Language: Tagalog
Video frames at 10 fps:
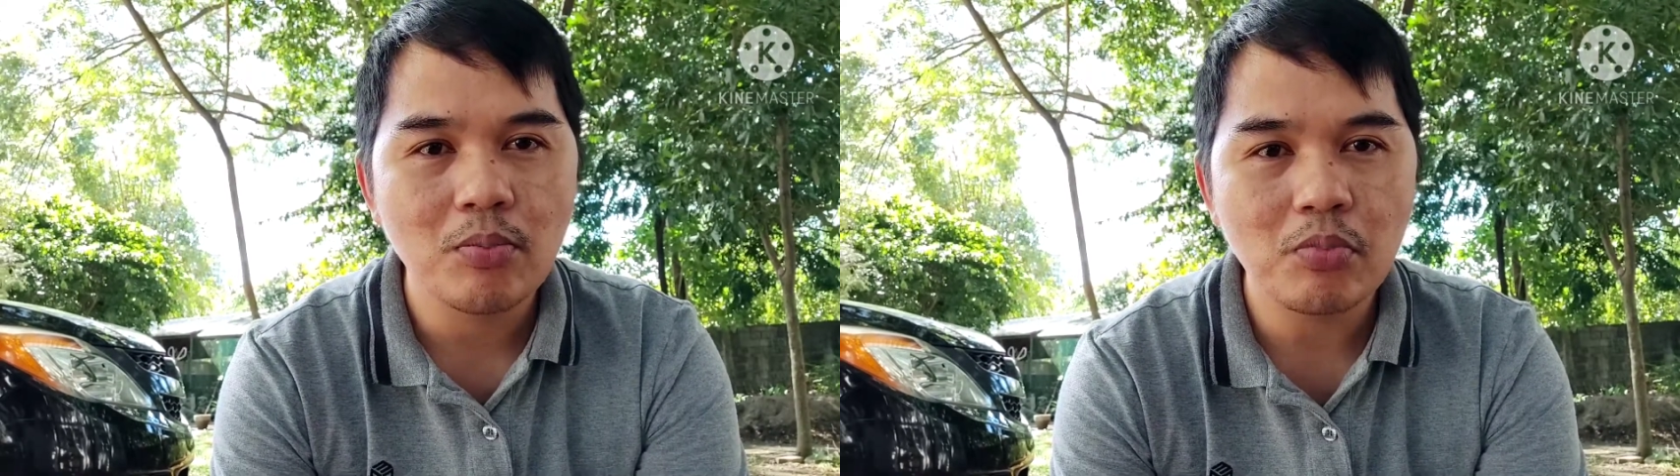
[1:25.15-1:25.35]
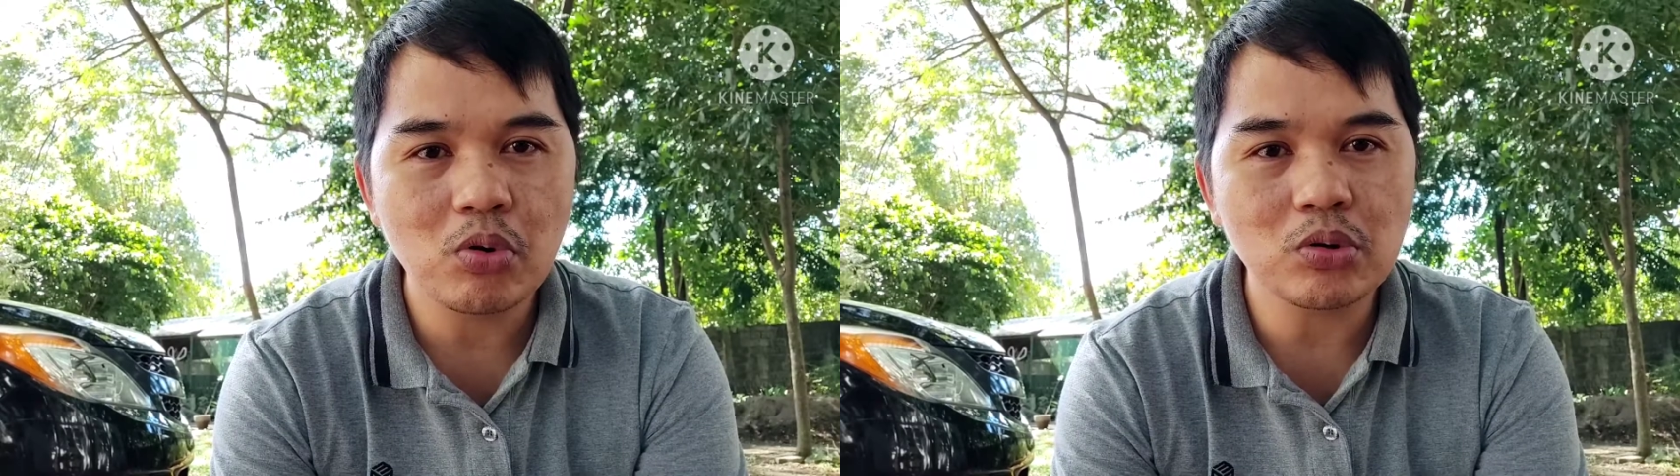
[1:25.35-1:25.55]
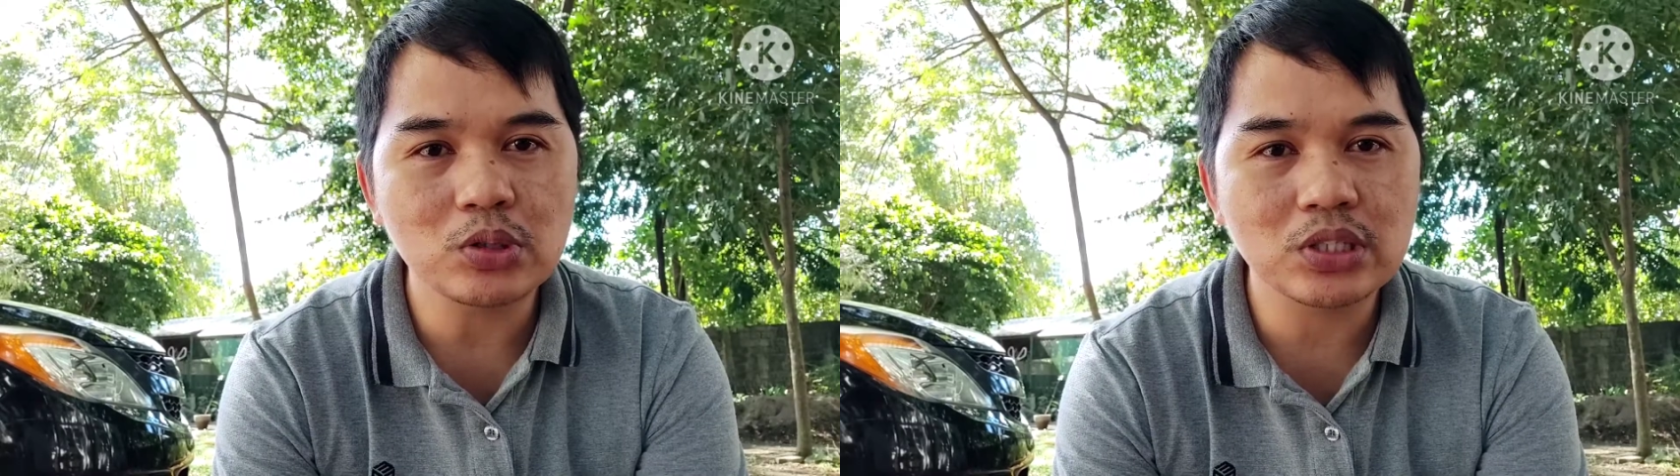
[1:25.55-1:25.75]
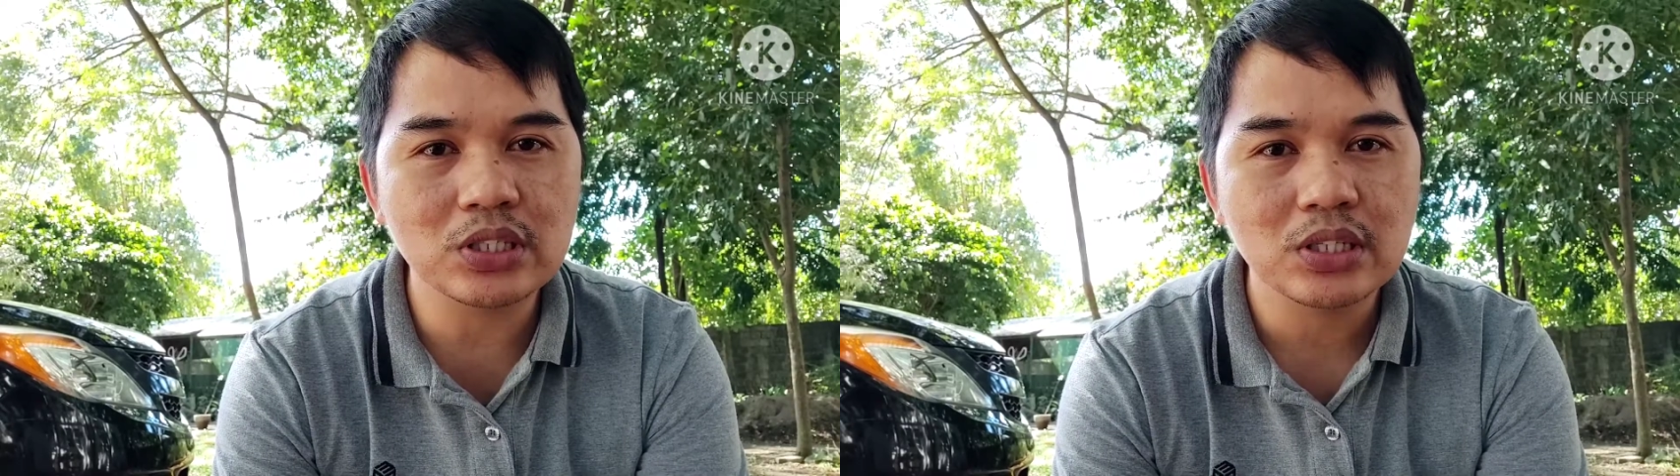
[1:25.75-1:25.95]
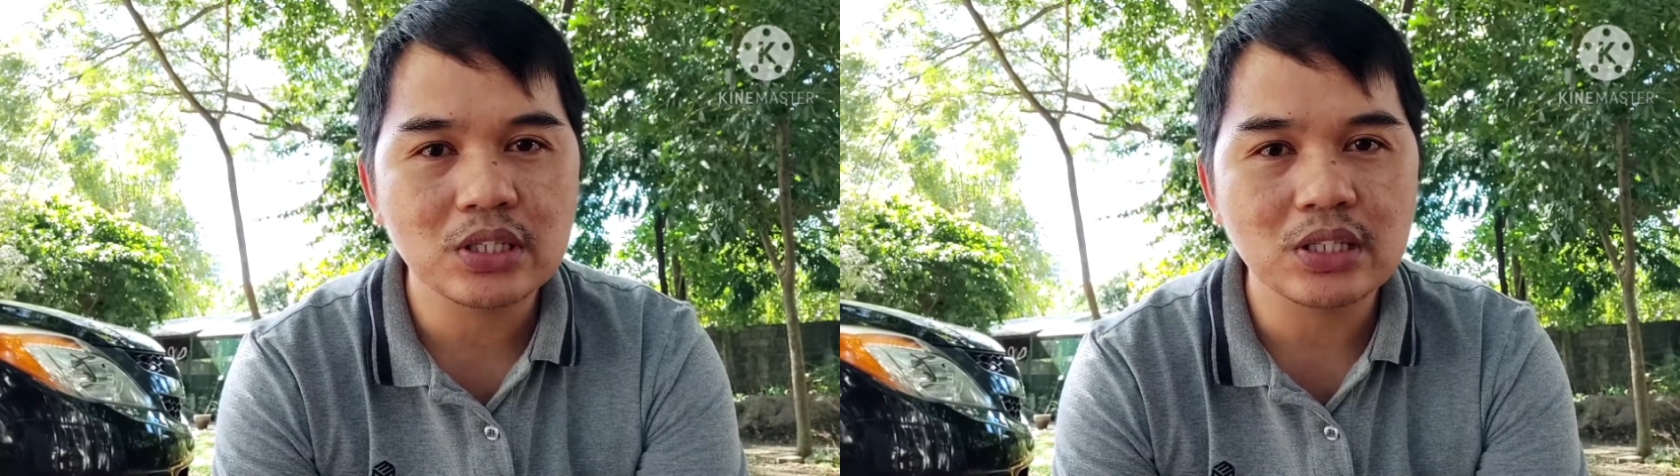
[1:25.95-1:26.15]

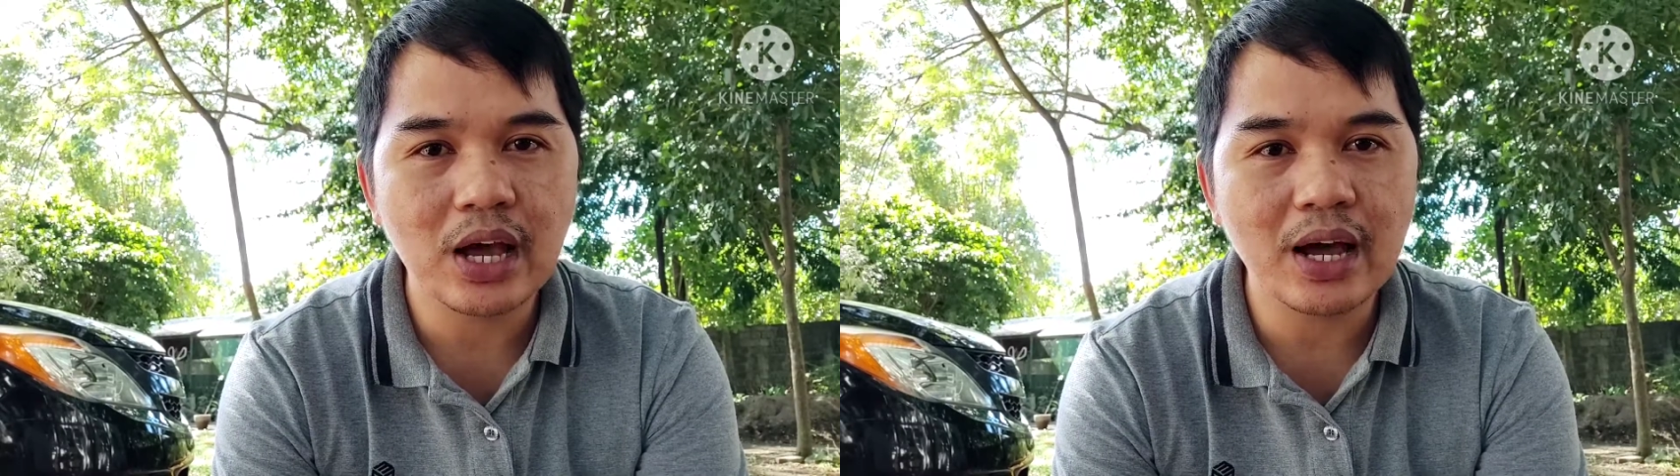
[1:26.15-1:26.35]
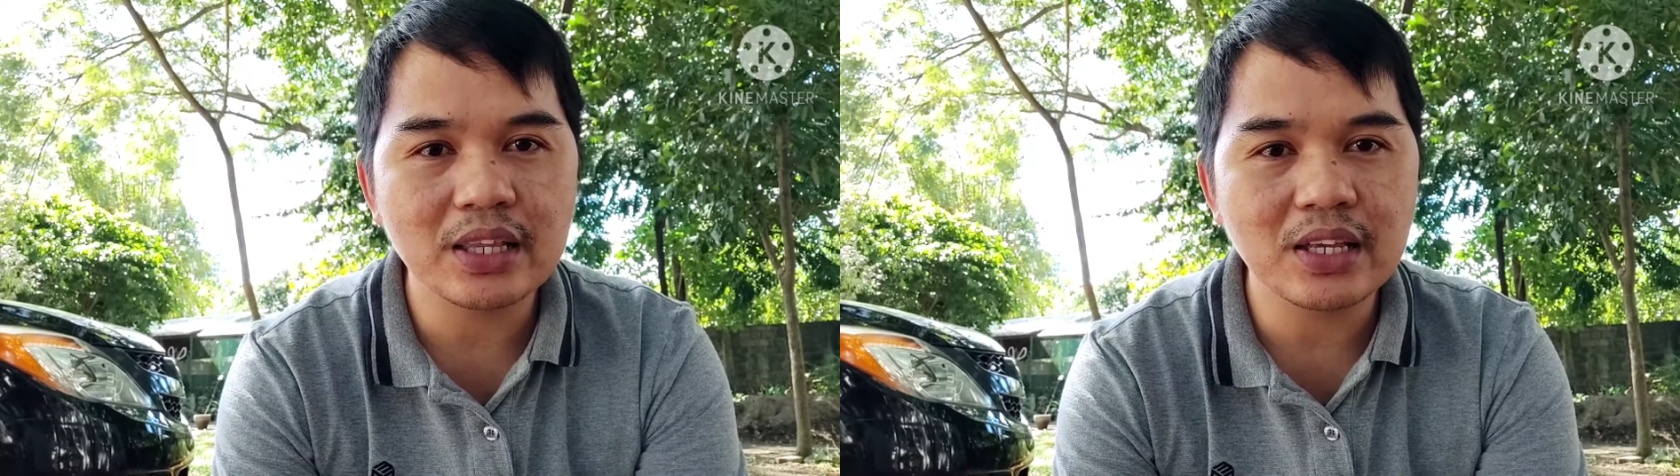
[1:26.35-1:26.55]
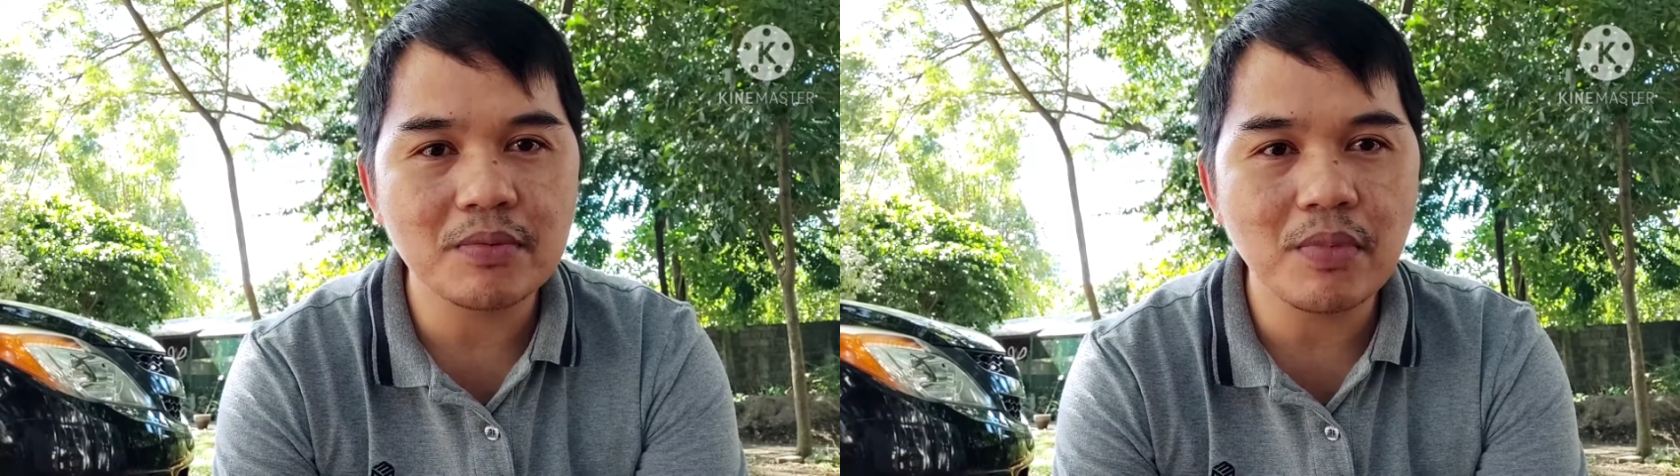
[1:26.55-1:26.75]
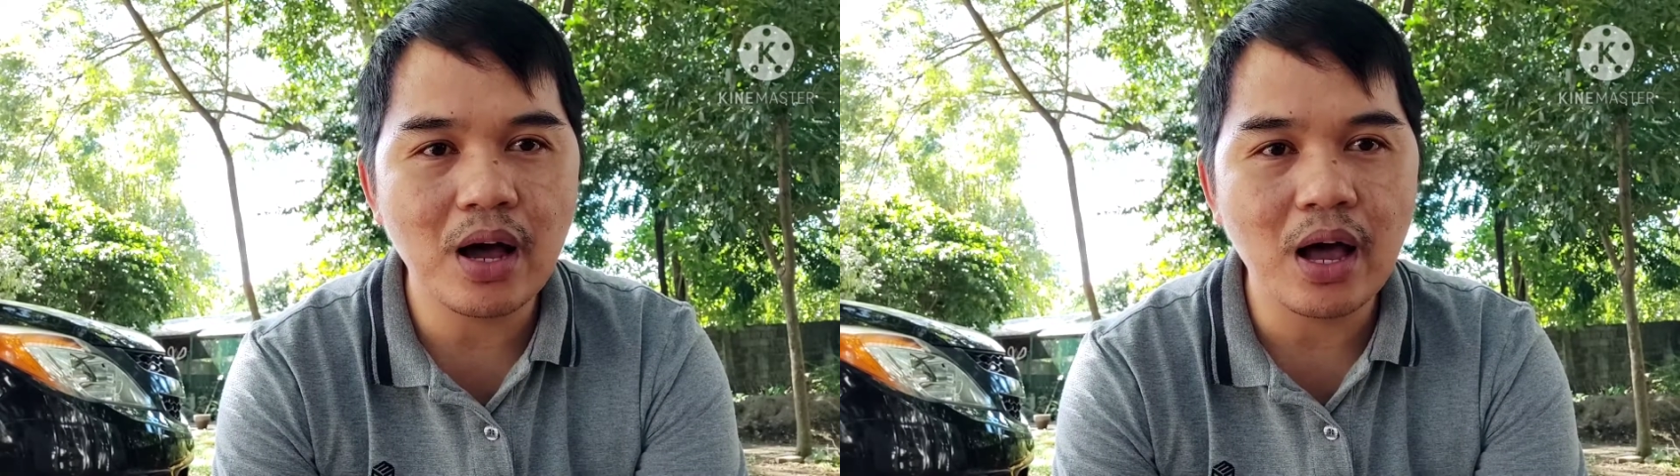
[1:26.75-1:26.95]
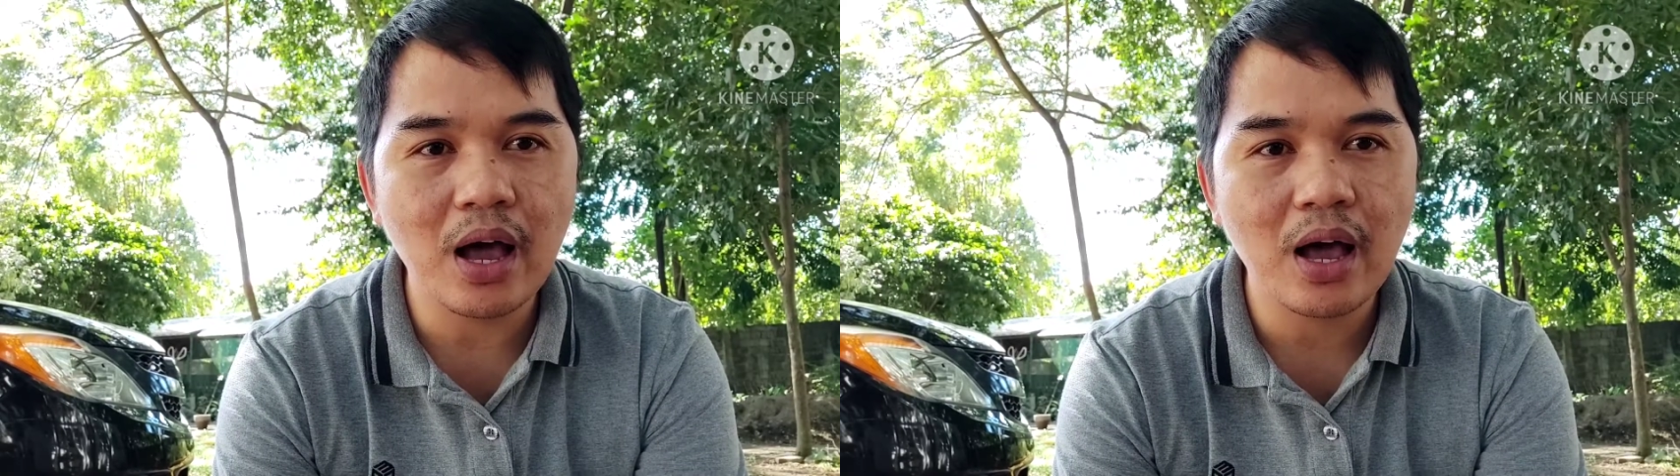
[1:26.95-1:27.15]
Focus sa ating
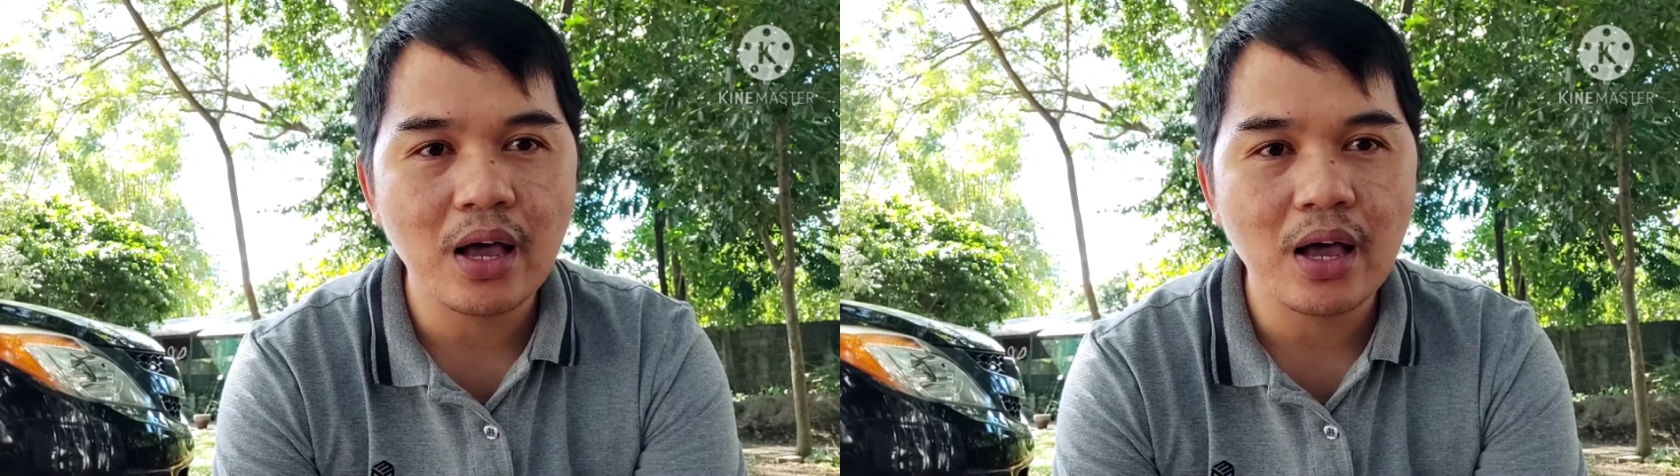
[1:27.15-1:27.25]
mga